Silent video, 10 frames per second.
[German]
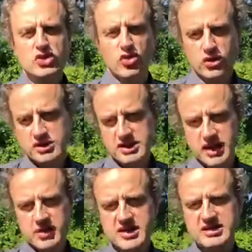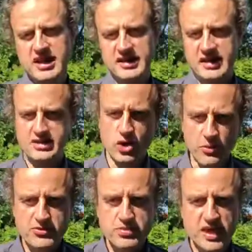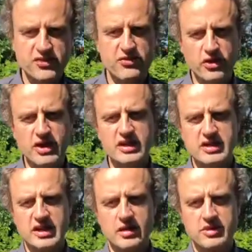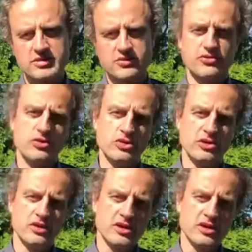deute die aber nicht direkt als Kopfschmerz, sondern ich habe das Gefühl,